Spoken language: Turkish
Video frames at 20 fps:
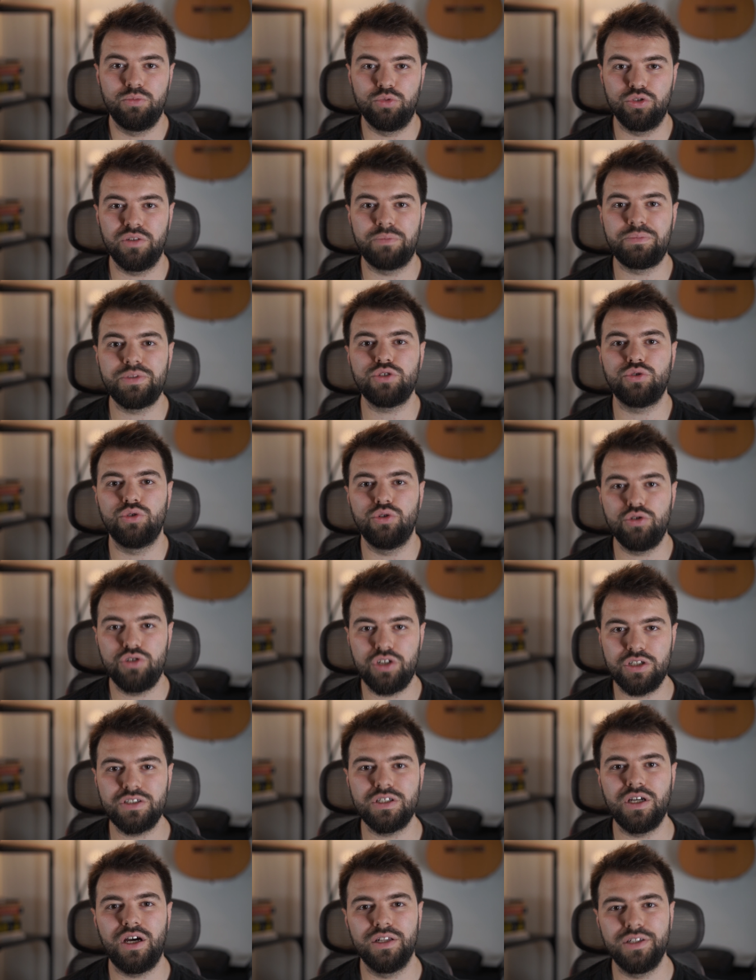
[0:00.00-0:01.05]
Burada psikolojik
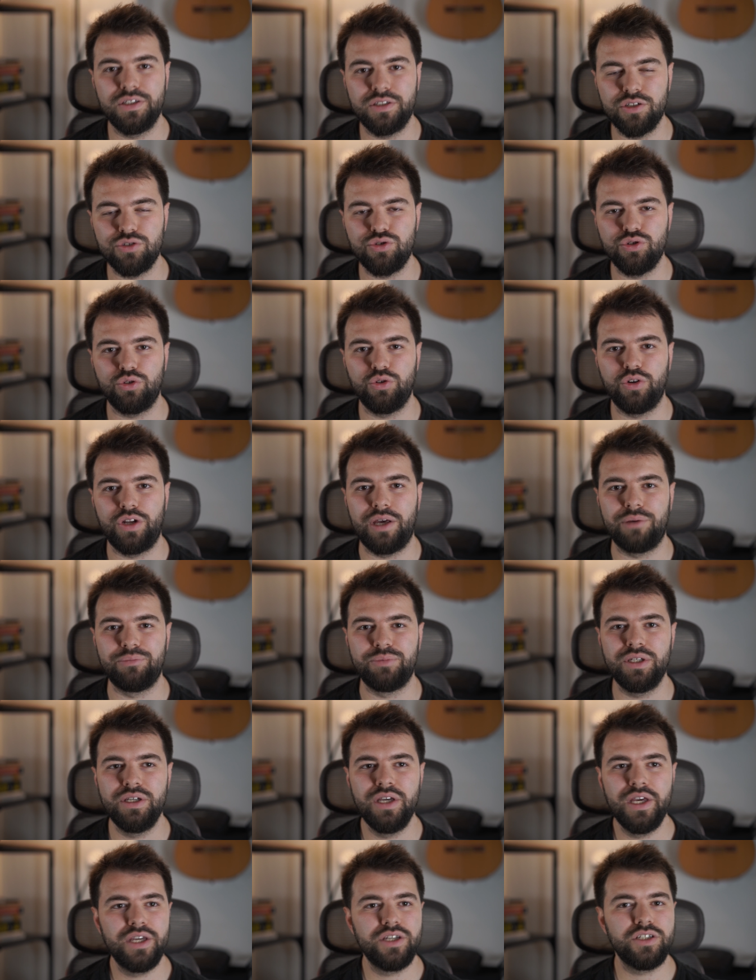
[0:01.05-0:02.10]
sağlık da çok
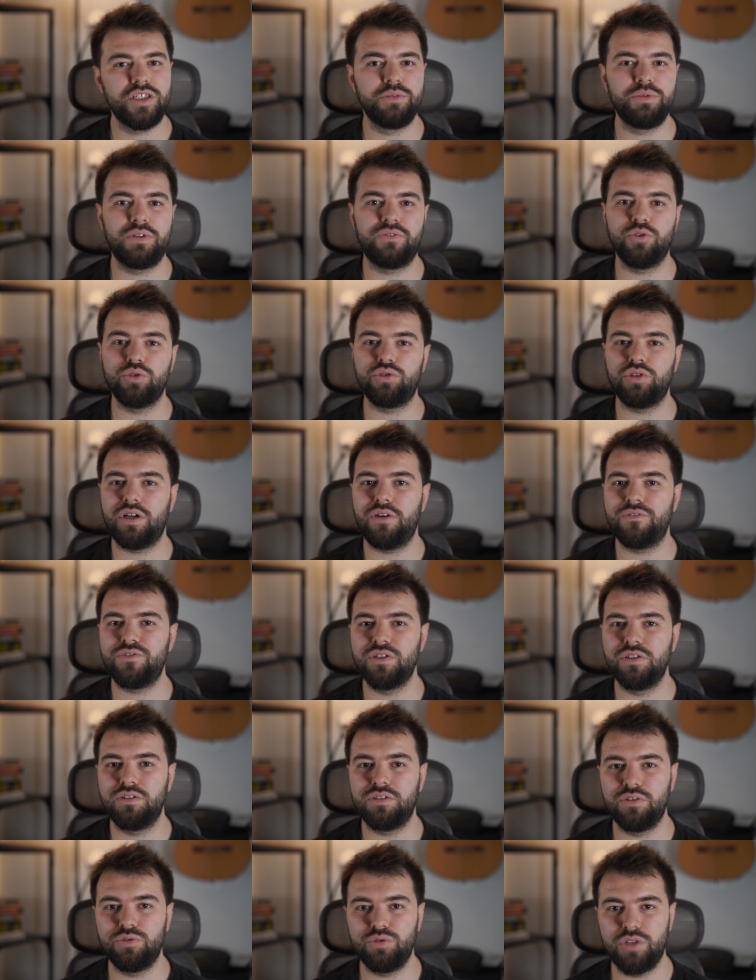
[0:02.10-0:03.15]
önemli. İşte bir
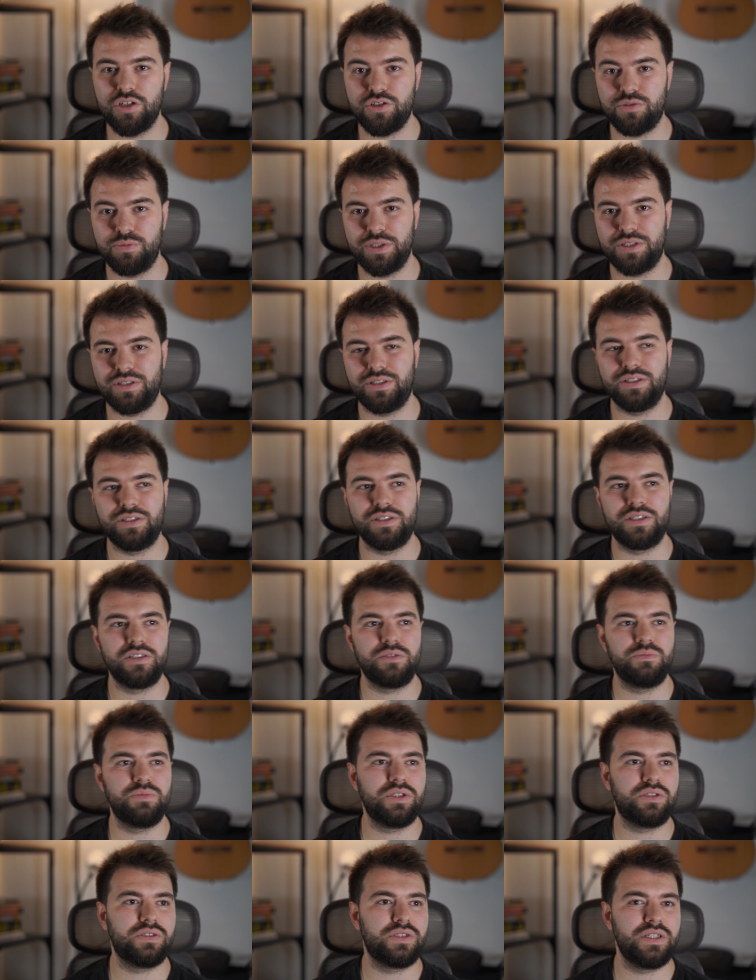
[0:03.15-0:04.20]
fotoğrafçılıkla ulaşmak
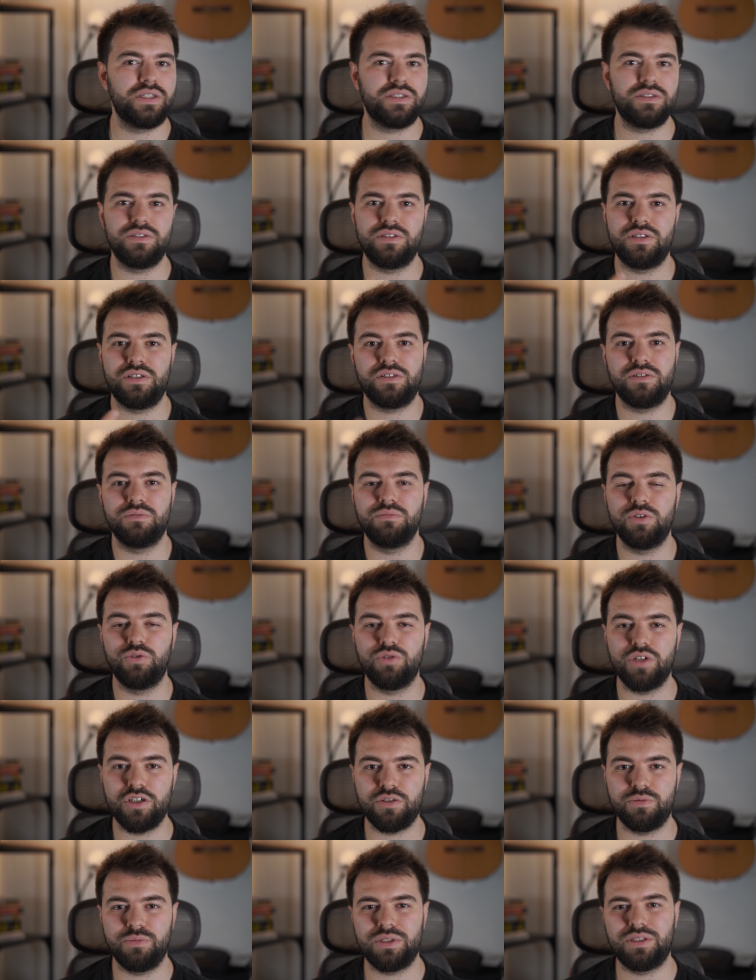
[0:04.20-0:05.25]
isteseniz, bir resimle
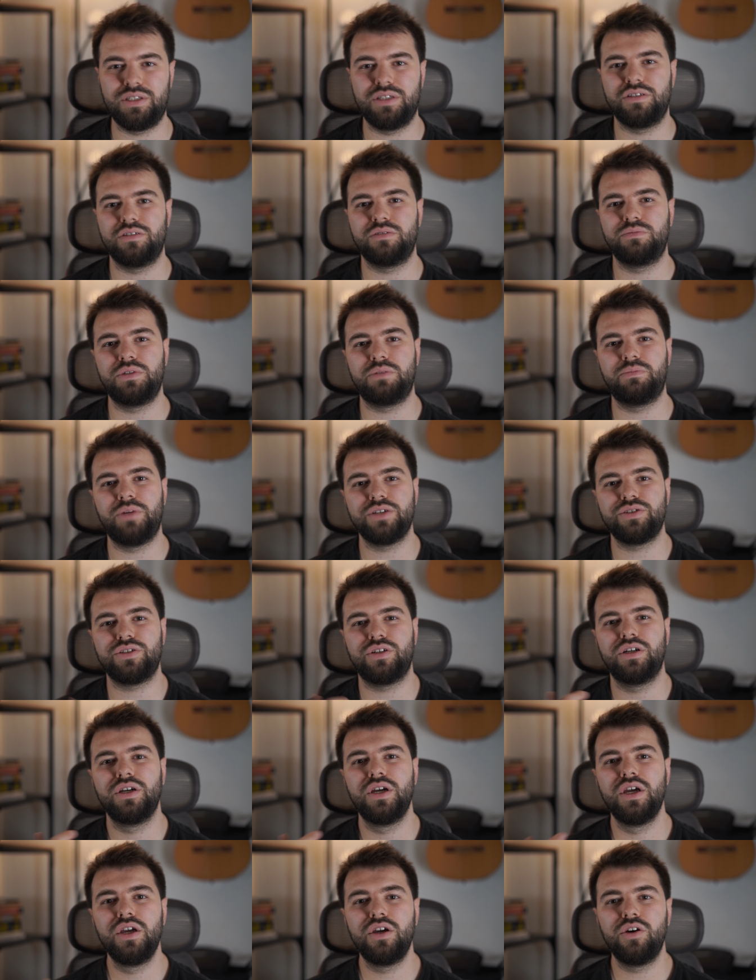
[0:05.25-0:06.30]
uğraşmak isteseniz, bir
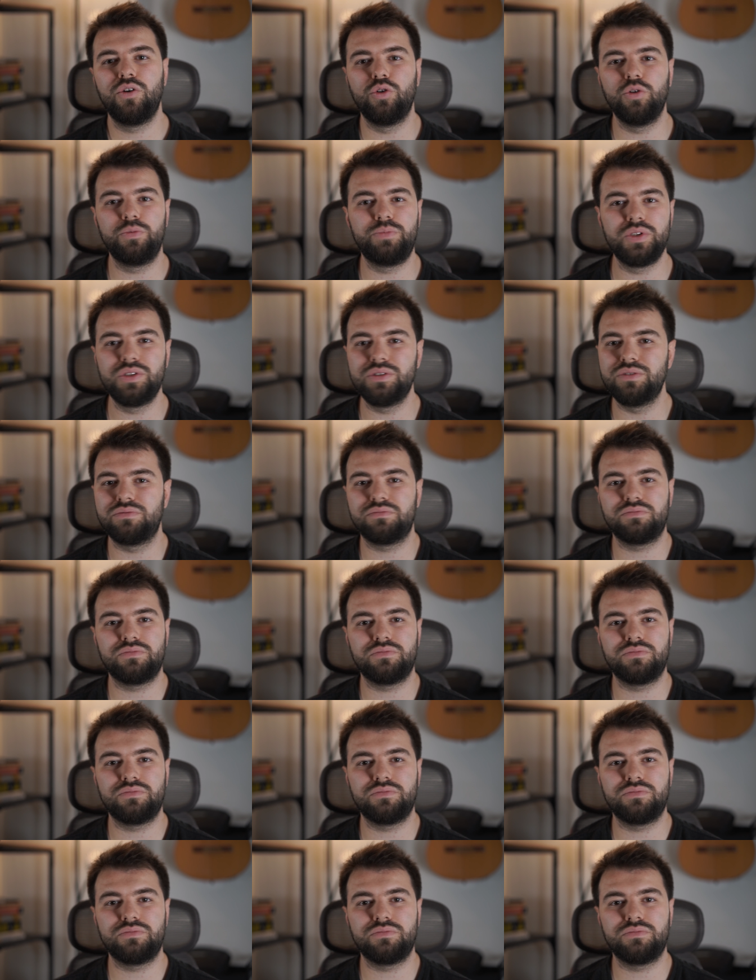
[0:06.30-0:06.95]
başka hobi